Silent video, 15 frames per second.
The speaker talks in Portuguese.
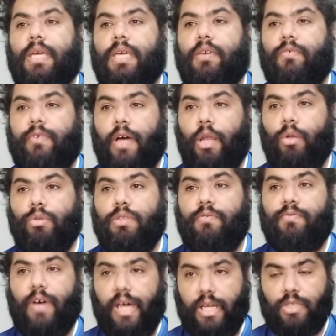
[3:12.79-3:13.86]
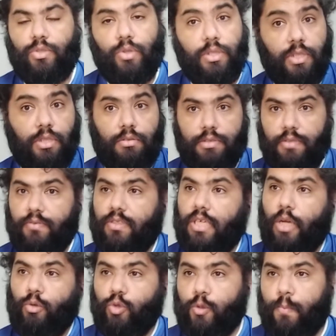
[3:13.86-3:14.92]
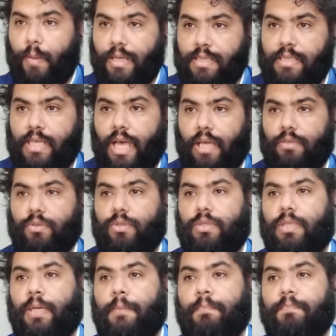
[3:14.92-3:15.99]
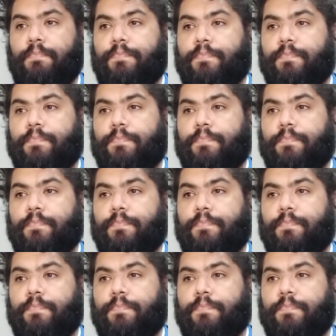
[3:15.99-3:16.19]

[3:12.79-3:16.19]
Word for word: e falou de várias coisas, inclusive de erros passados, né?